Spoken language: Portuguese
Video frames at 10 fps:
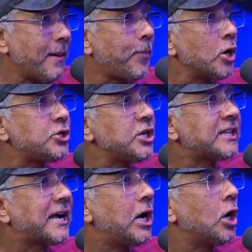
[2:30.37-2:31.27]
portinha
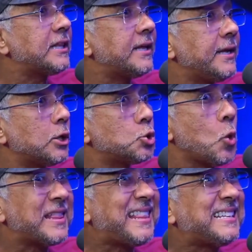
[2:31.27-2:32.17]
da gaiola da nega, Ju,
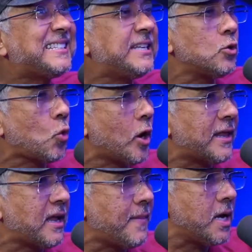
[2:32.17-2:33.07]
até 5
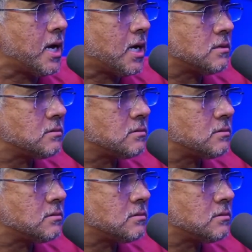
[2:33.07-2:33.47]
horas da manhã.